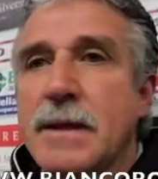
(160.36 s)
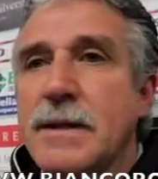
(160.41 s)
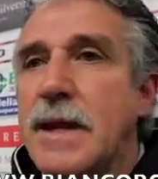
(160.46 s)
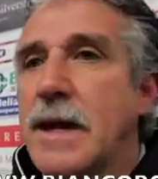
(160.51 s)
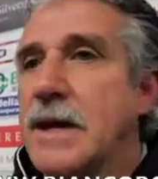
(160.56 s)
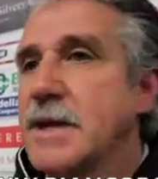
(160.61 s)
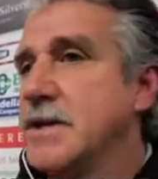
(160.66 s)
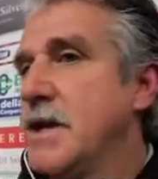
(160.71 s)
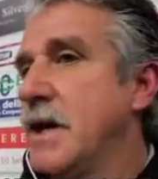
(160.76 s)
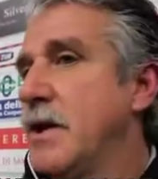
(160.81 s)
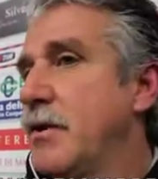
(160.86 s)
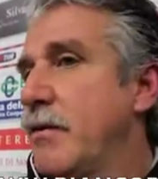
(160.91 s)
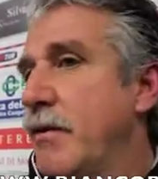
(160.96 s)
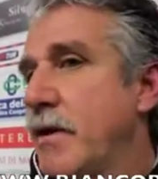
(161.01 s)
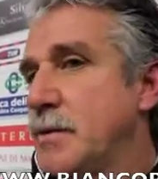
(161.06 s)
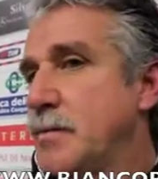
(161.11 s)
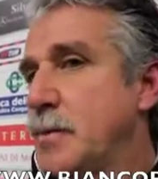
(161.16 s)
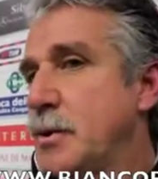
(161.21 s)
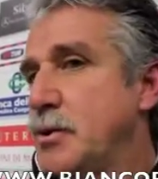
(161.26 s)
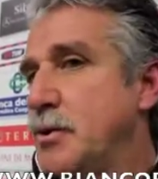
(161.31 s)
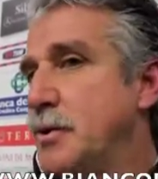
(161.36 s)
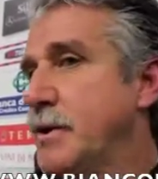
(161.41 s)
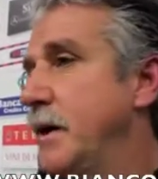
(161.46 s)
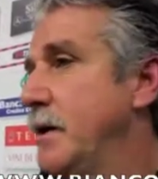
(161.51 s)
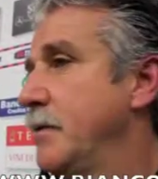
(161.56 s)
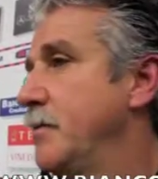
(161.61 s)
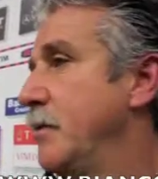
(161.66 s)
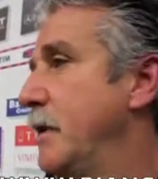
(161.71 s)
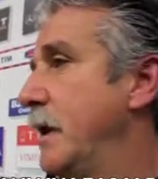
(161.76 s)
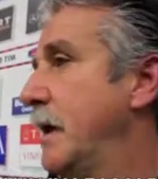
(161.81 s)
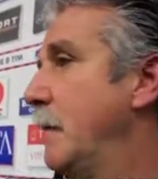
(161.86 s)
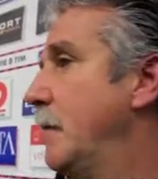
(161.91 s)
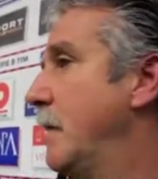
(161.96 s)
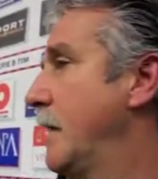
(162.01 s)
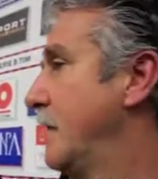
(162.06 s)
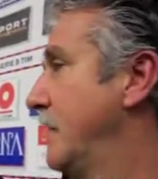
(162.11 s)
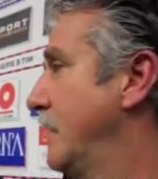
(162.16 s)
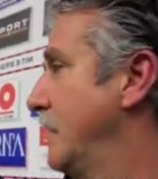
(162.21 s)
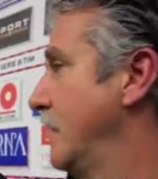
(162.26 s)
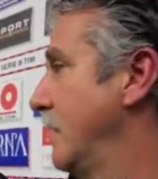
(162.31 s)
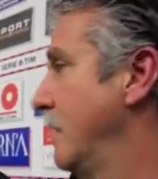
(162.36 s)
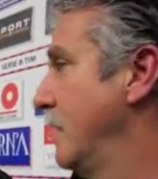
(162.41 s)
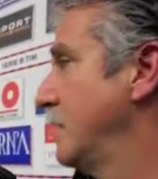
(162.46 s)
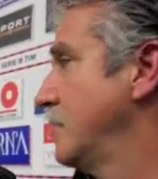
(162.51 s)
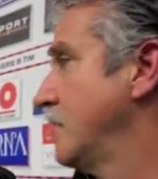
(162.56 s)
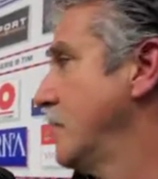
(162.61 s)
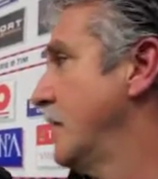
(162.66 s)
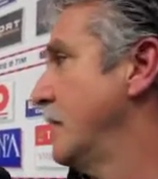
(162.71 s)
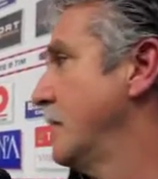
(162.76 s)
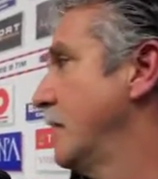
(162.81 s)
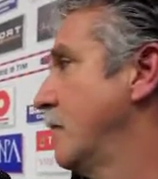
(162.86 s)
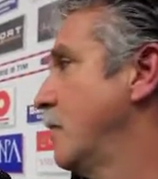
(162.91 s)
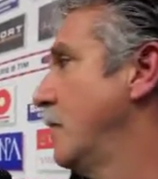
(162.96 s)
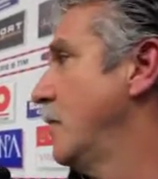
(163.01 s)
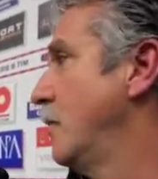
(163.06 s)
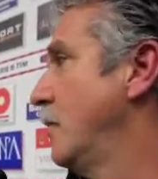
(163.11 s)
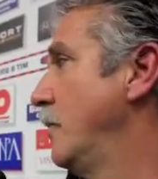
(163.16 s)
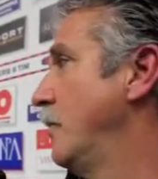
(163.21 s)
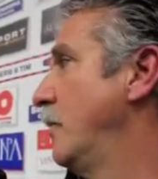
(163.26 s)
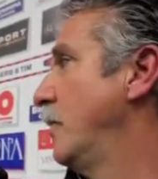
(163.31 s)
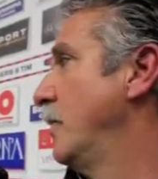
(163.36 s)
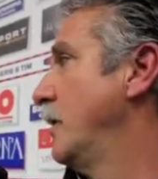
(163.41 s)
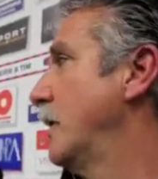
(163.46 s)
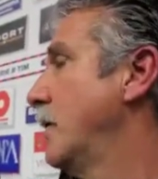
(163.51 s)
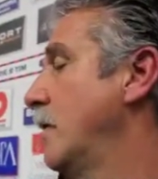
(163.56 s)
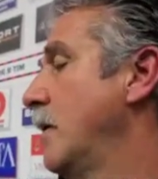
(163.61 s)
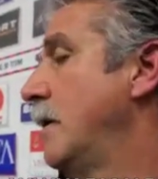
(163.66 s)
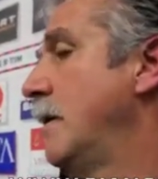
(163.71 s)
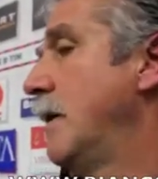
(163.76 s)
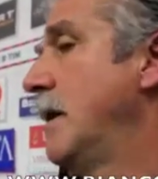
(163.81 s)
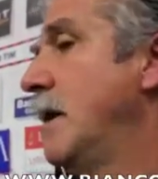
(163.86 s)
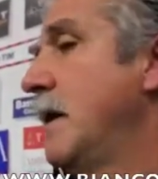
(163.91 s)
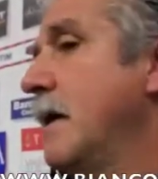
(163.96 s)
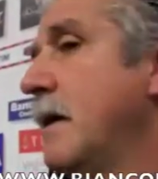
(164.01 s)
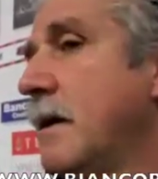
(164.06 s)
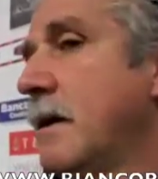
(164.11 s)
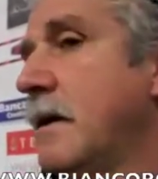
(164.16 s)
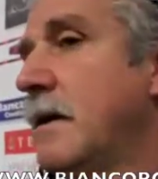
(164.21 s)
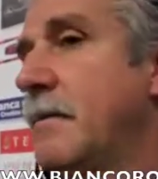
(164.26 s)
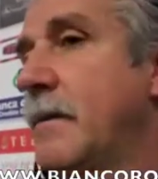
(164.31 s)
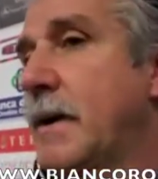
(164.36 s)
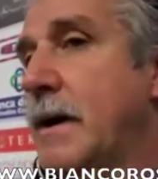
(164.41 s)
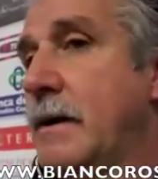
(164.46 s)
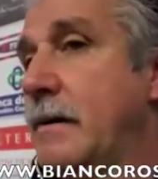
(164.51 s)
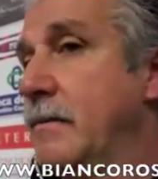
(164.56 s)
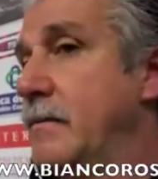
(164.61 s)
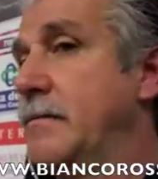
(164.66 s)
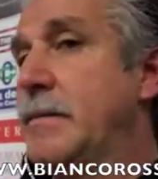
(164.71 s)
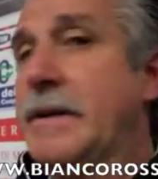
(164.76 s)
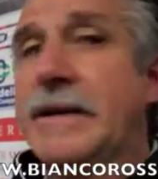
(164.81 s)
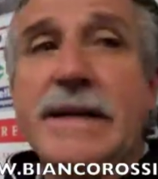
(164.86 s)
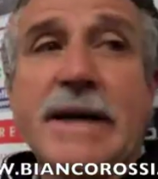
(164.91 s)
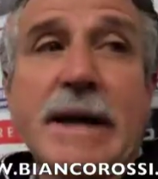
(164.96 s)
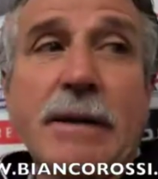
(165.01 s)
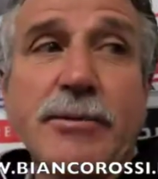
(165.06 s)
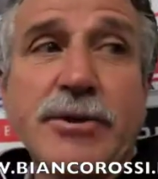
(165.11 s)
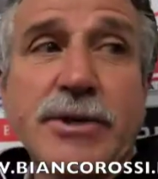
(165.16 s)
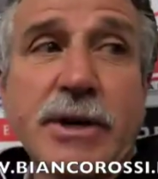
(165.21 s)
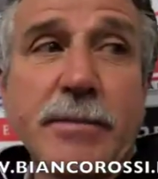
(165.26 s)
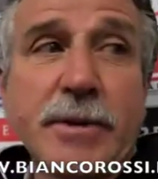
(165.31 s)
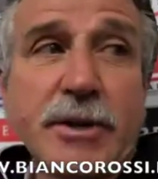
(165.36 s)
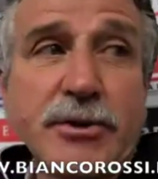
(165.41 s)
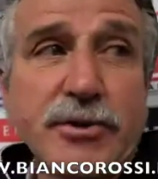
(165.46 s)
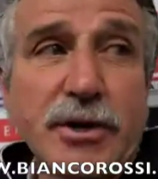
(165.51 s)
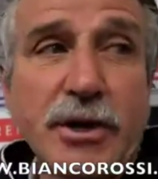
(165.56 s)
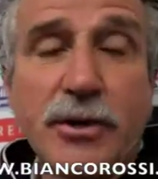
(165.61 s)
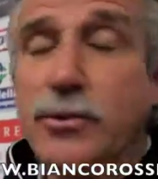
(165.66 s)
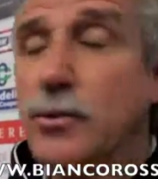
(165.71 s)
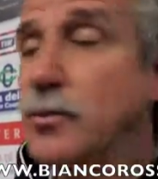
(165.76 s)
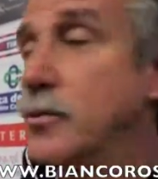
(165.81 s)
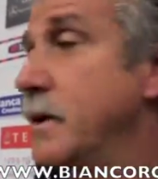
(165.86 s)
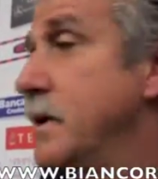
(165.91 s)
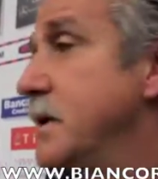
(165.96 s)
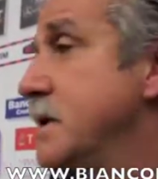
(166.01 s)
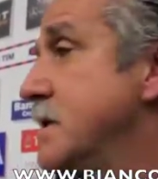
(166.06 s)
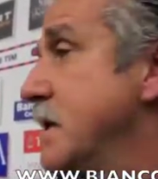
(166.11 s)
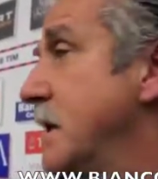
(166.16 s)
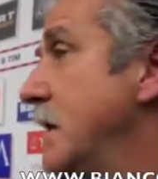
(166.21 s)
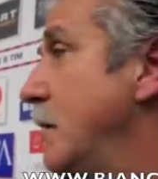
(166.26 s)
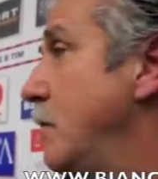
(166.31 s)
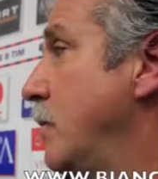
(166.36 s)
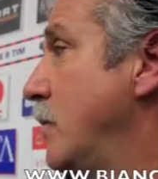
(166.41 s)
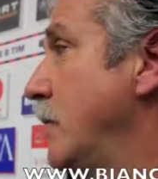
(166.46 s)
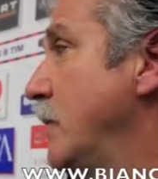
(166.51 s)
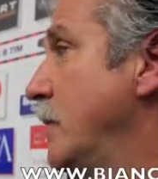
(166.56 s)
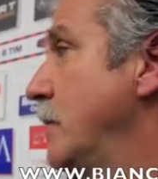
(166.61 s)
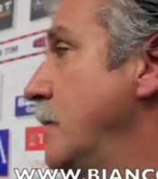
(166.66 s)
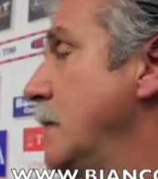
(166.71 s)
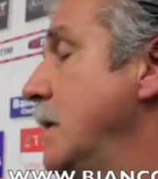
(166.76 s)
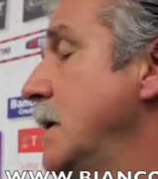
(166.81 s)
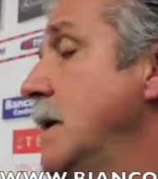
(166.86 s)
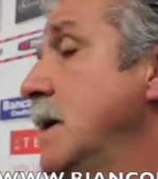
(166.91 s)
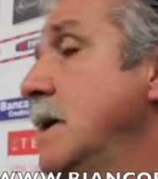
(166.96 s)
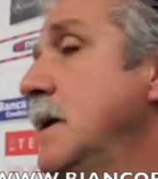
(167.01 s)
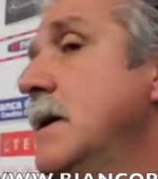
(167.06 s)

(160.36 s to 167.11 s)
Alessandro aveva speso tanto nella partita giocata qui con noi e con la perché non dimentichiamoci che abbiamo giocato lunedì sera poi noi.